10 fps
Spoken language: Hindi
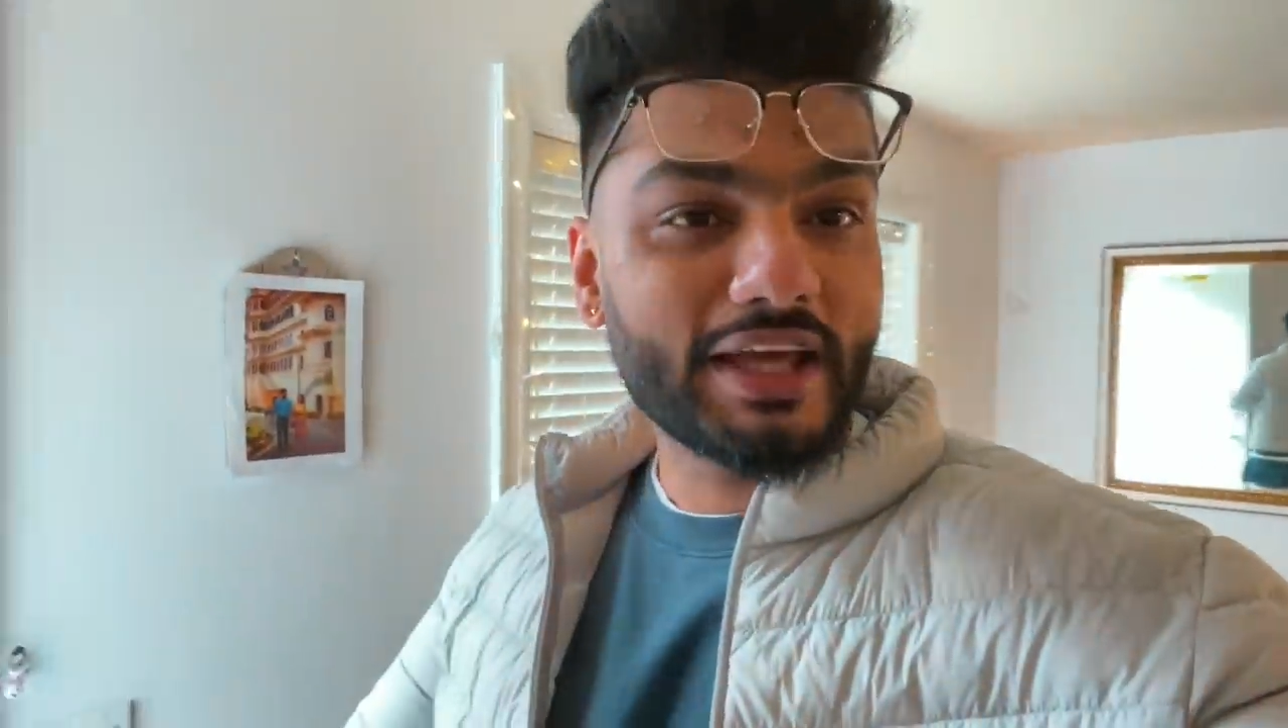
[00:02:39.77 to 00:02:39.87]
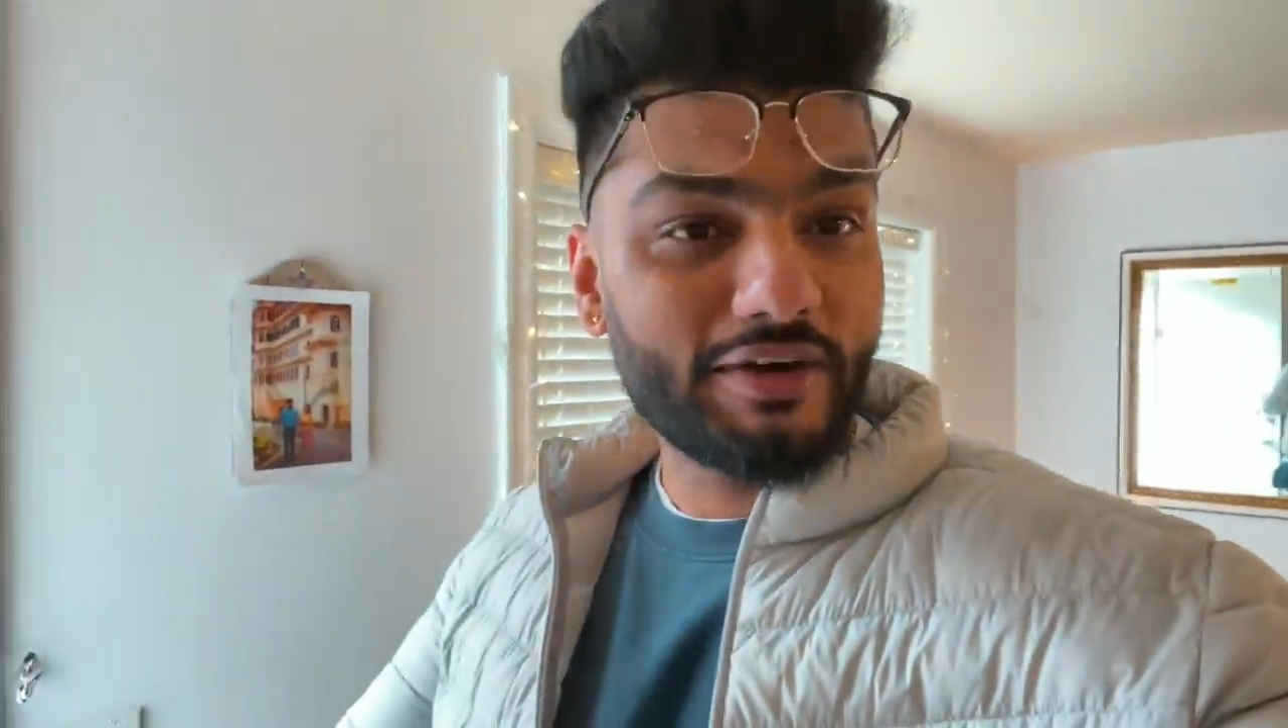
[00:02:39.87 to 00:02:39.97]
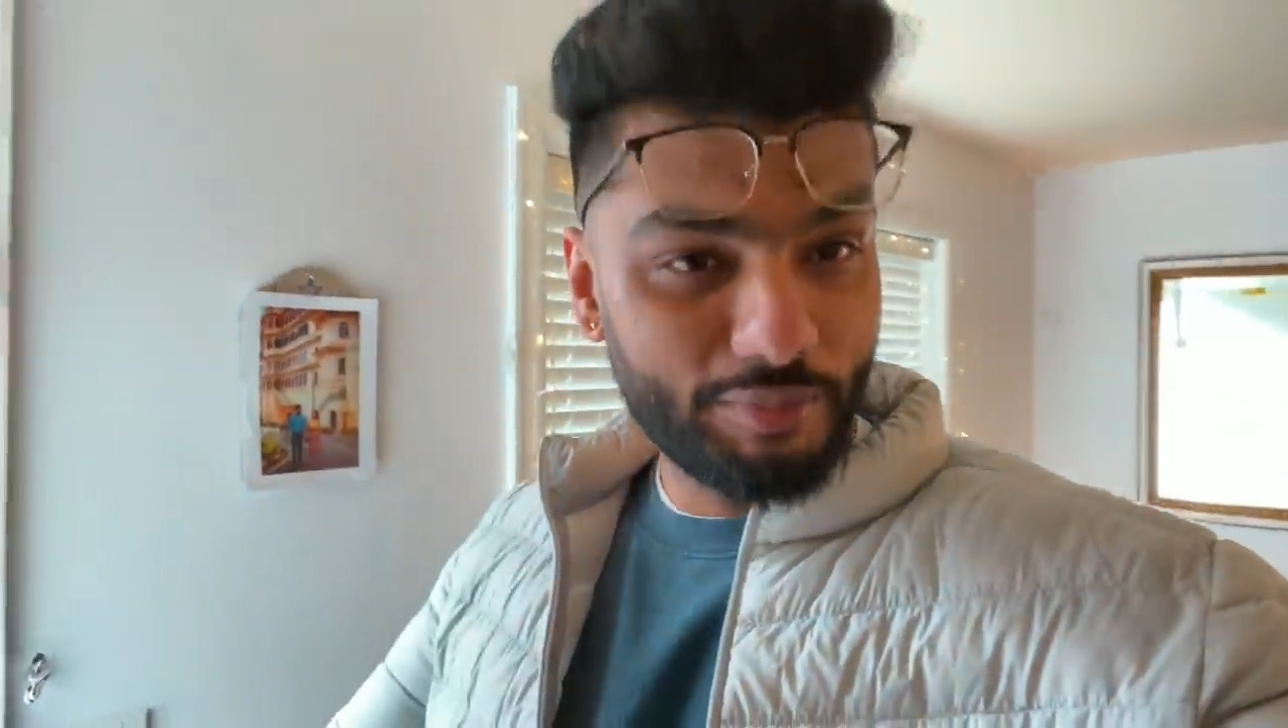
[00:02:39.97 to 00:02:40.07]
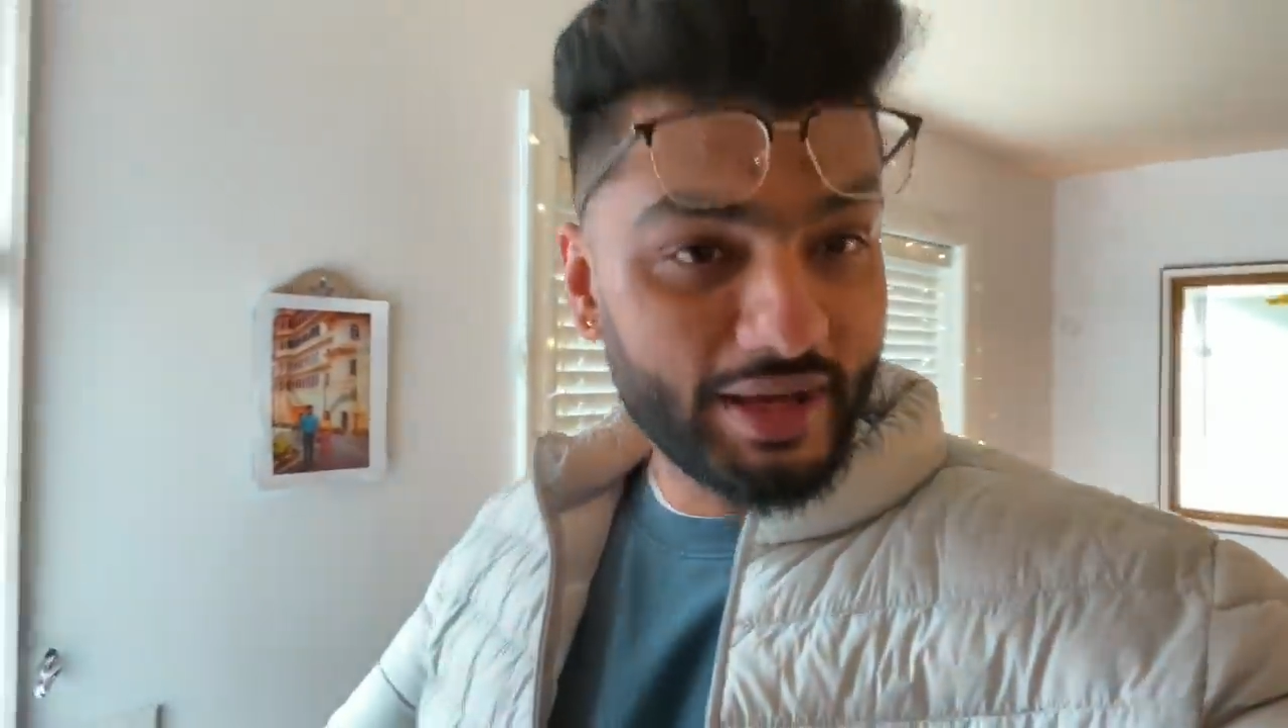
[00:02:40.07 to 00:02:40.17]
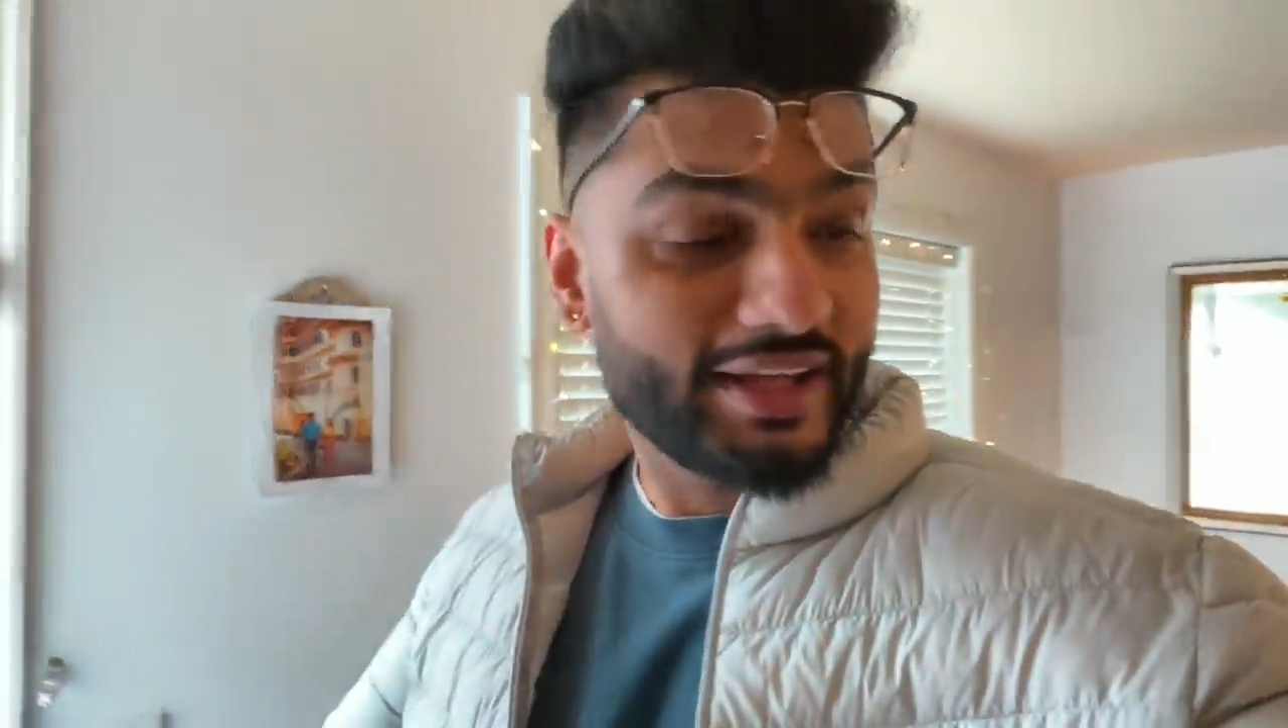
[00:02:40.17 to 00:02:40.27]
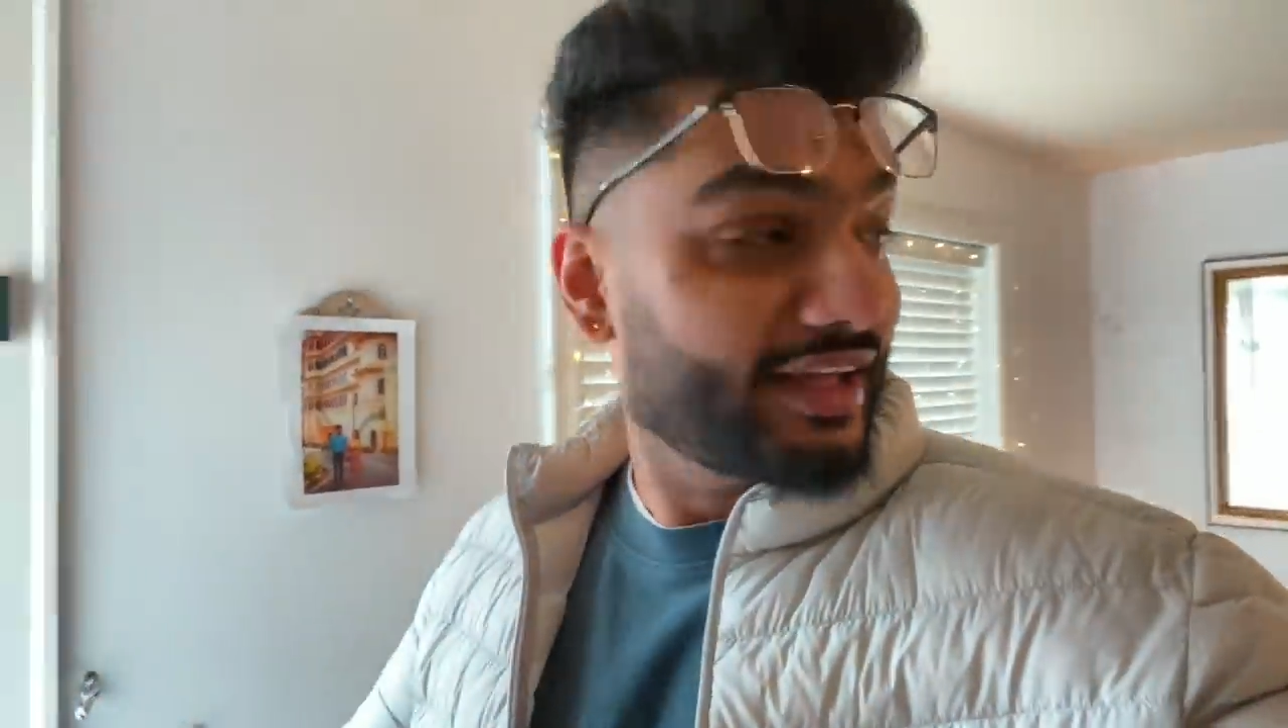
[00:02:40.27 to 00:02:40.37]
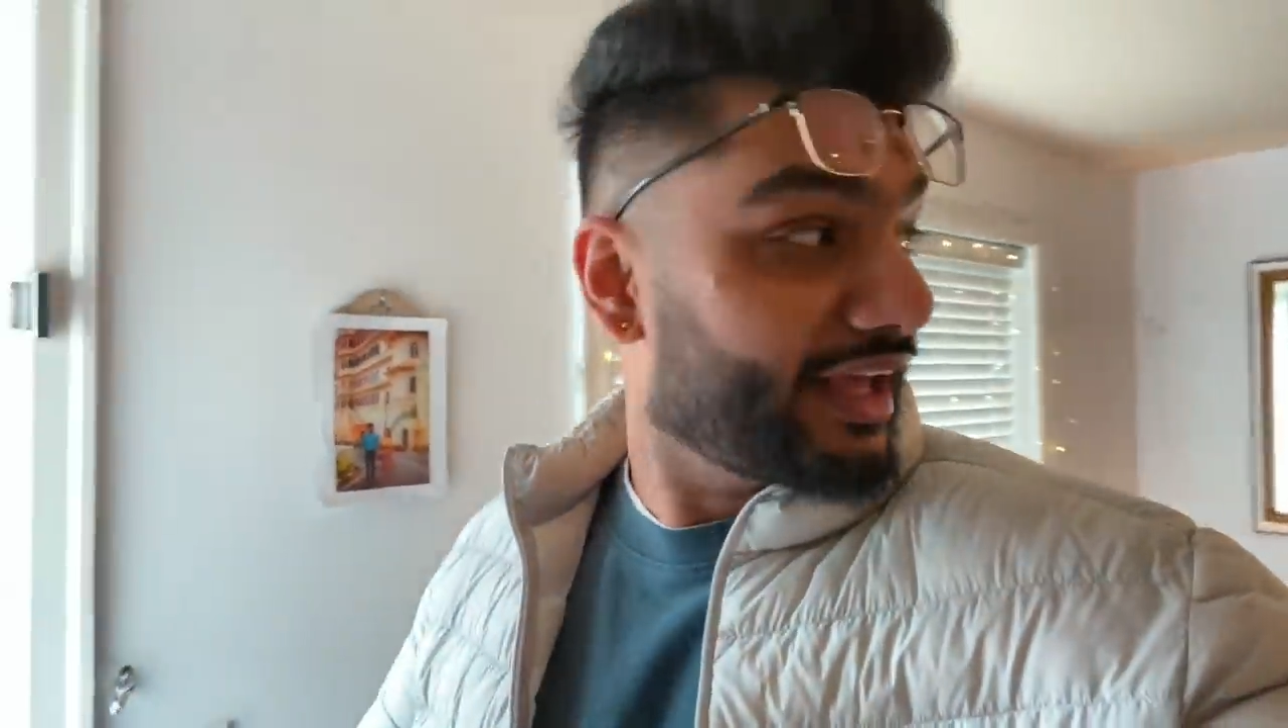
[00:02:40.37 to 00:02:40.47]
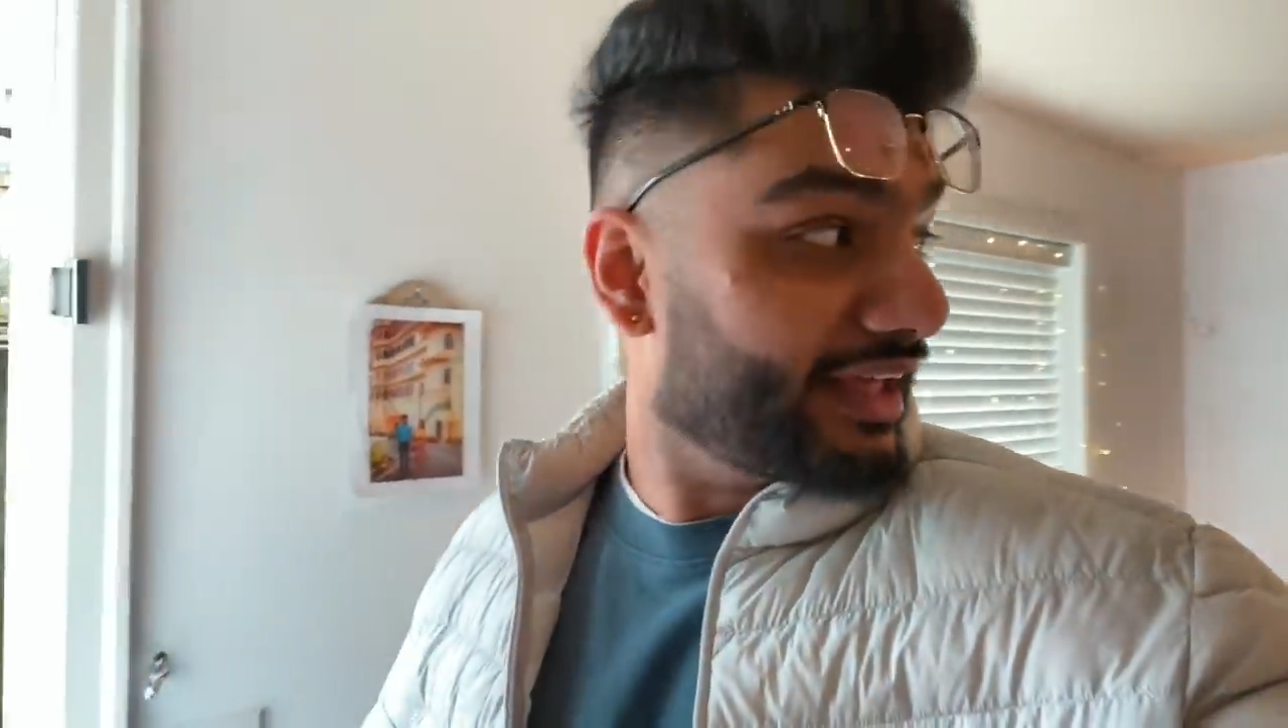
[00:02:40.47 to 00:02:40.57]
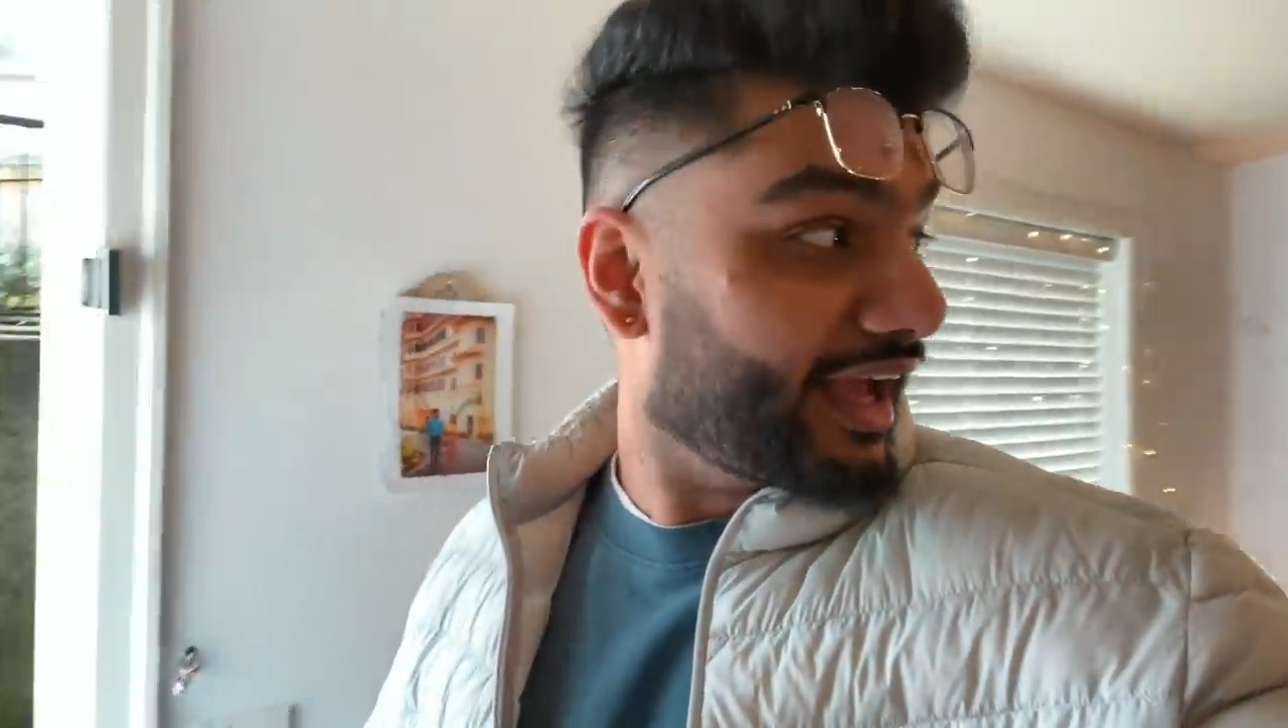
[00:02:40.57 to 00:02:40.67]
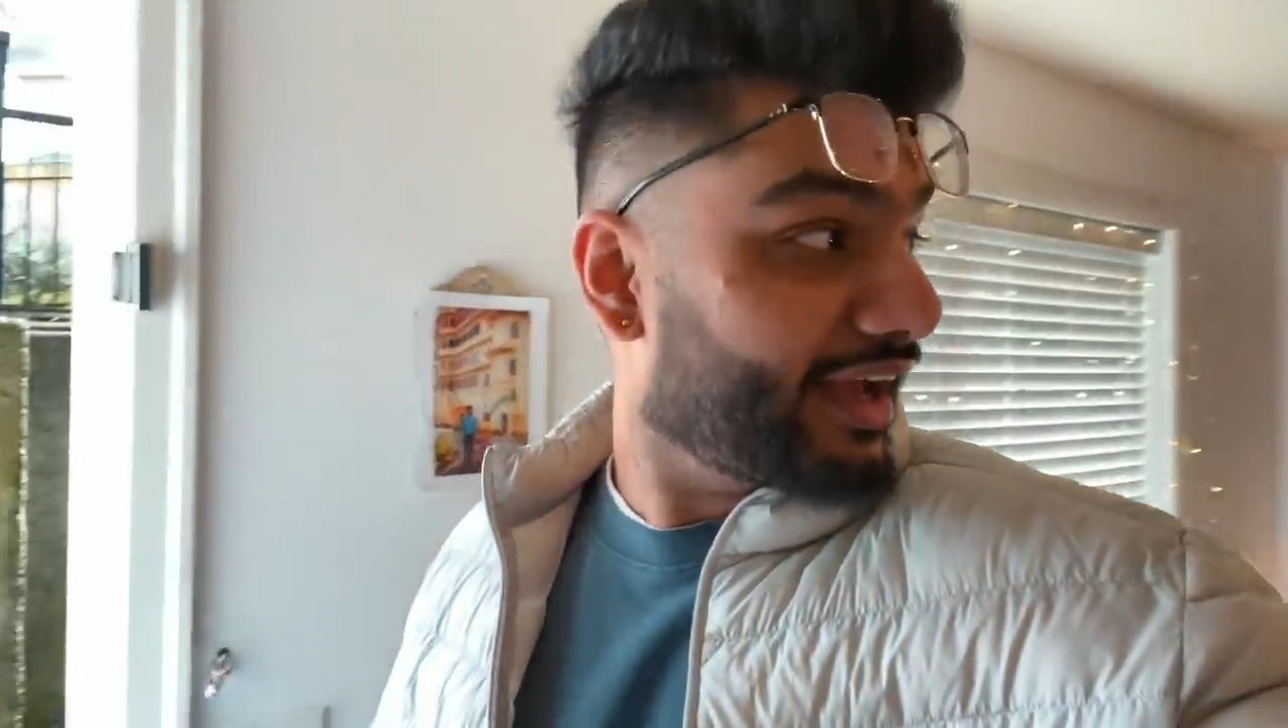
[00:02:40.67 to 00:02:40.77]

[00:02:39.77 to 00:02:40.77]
किया है वो मैंने ये किया